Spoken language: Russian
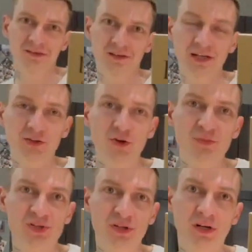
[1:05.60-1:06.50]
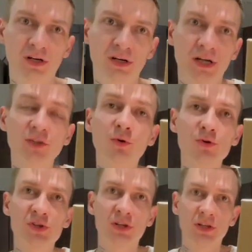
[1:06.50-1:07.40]
готовимся к
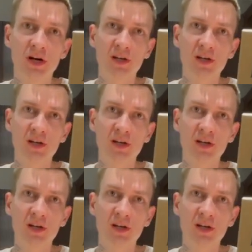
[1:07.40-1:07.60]
отгрузке на